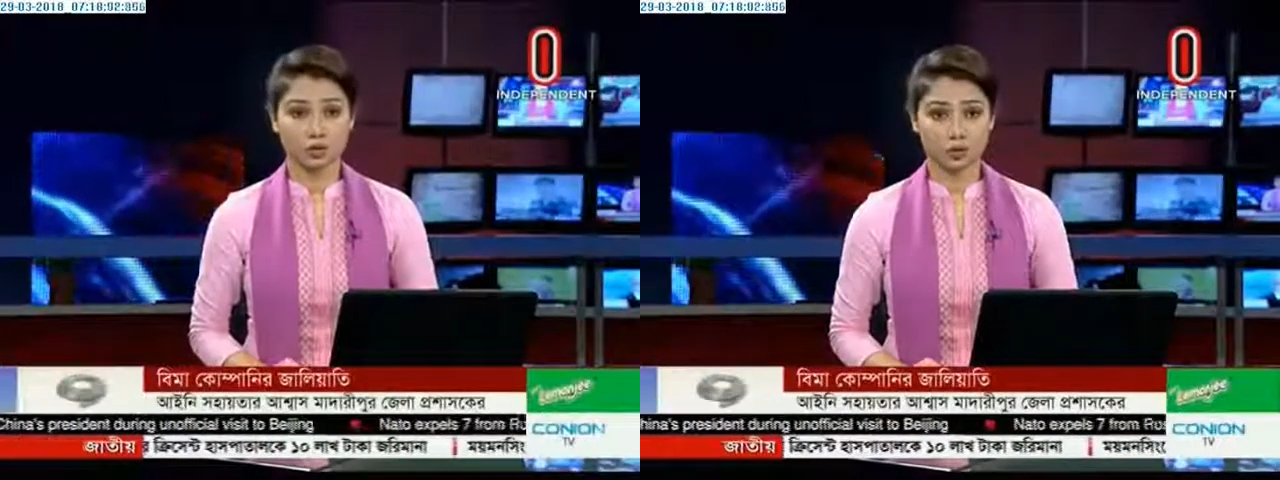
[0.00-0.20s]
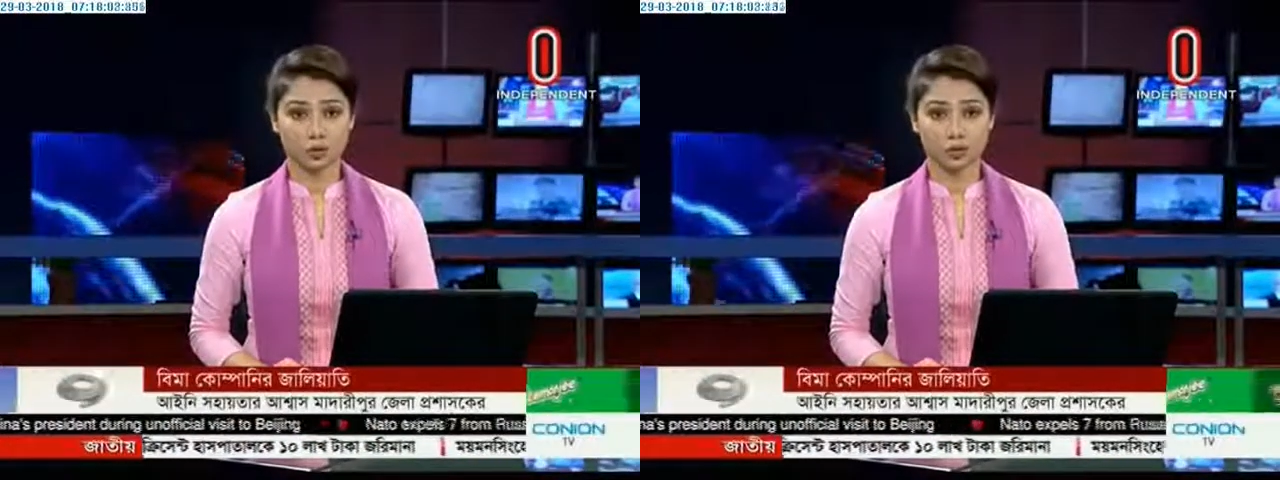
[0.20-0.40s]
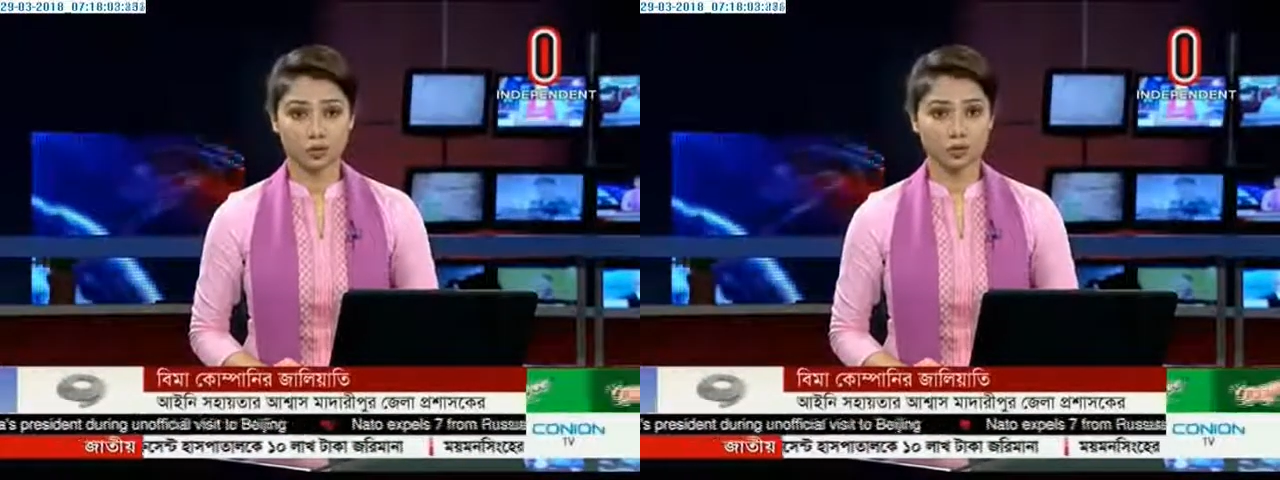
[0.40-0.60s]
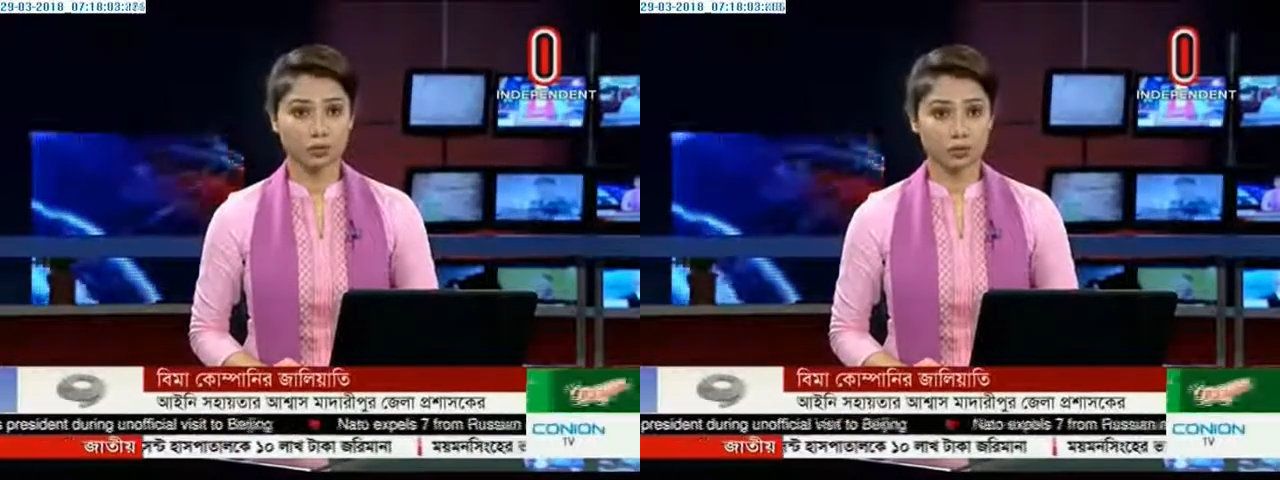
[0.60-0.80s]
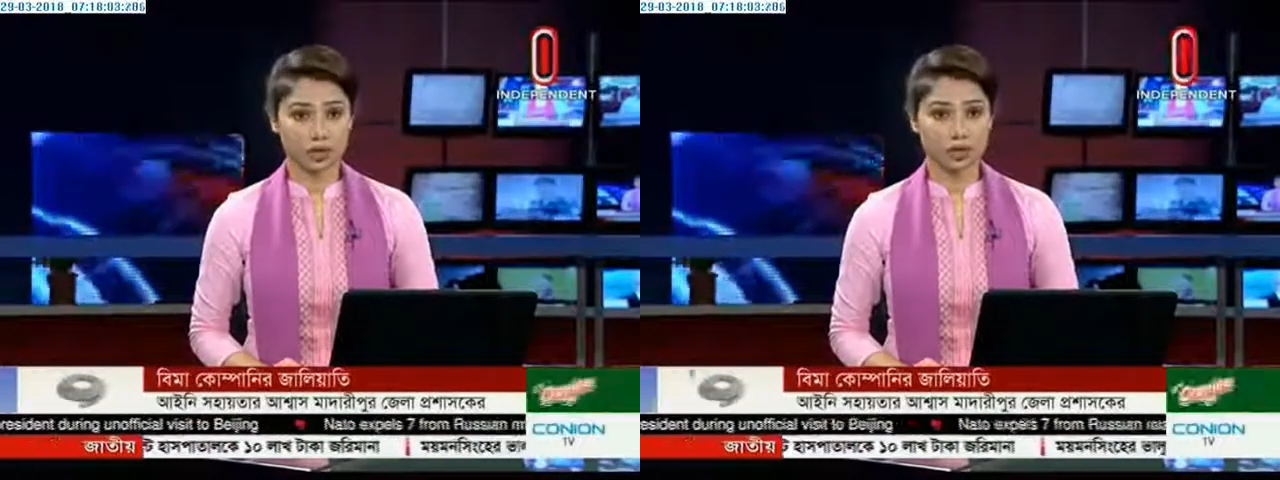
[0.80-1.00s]
করেও কোনো
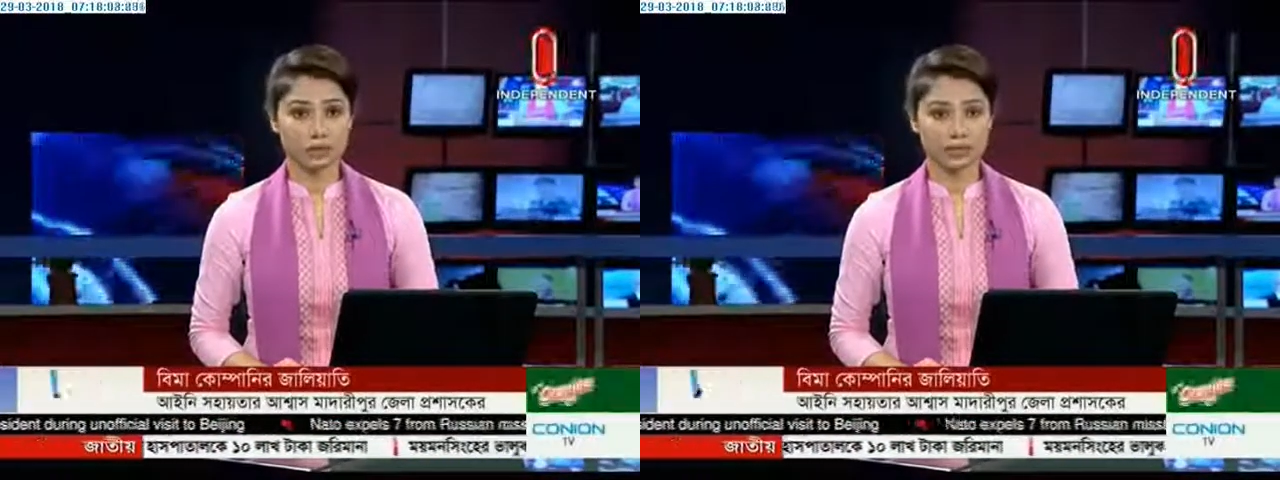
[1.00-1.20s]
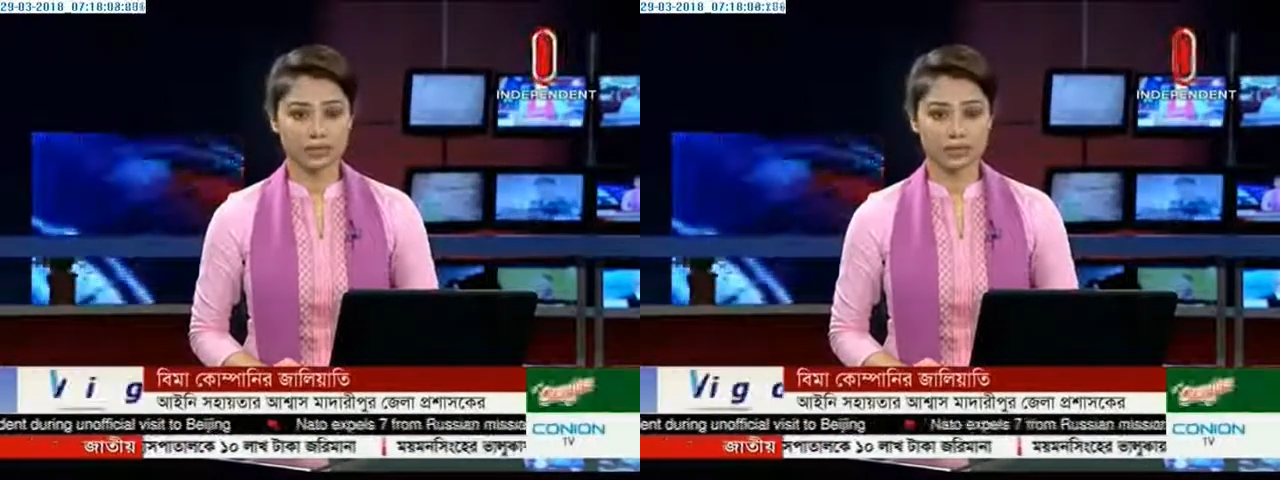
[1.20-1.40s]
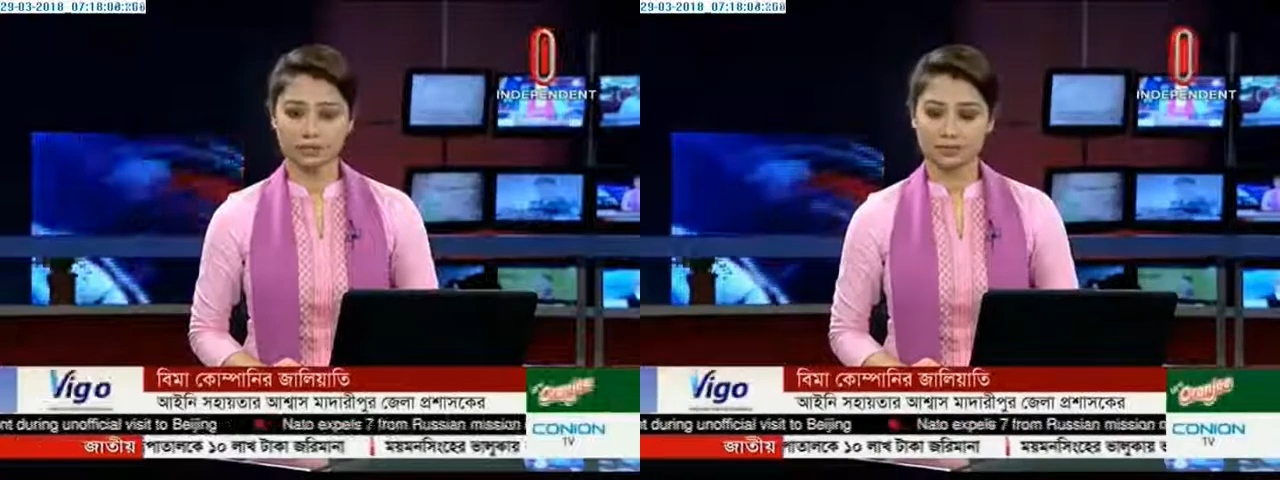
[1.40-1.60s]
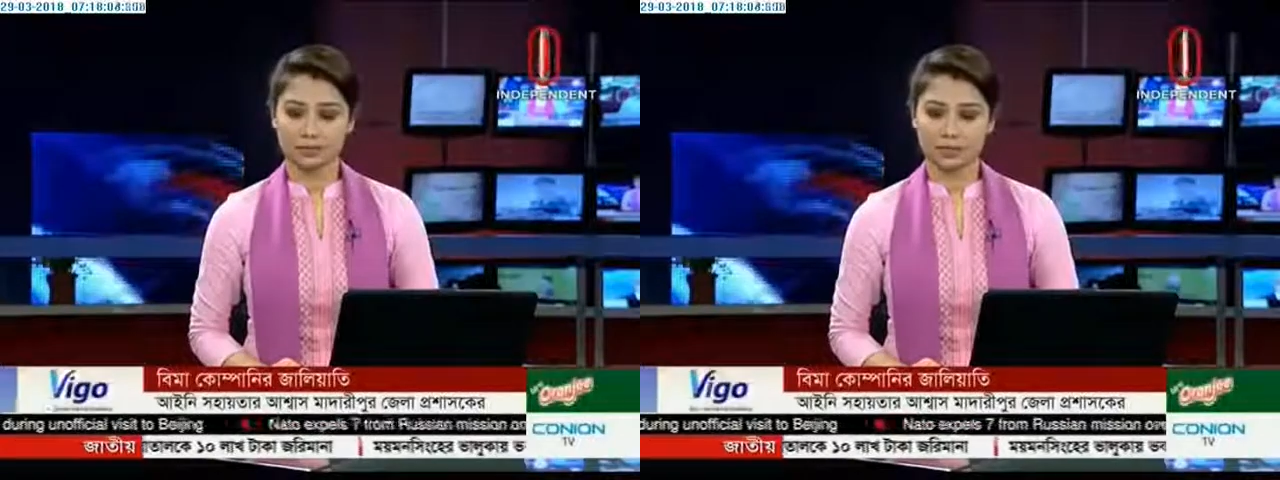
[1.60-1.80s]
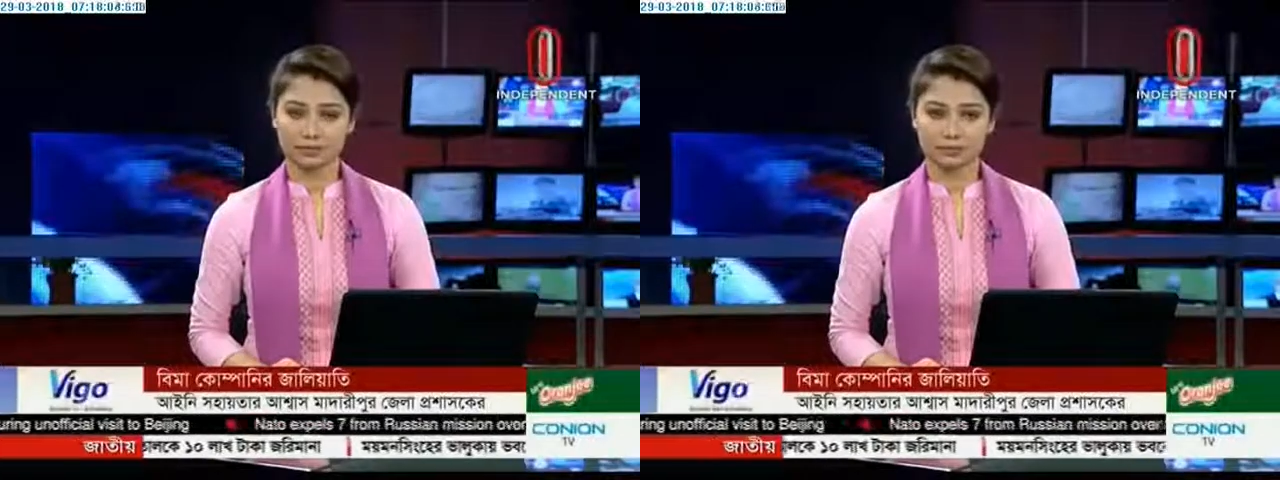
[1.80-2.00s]
প্রতিকার পাচ্ছেন না তারা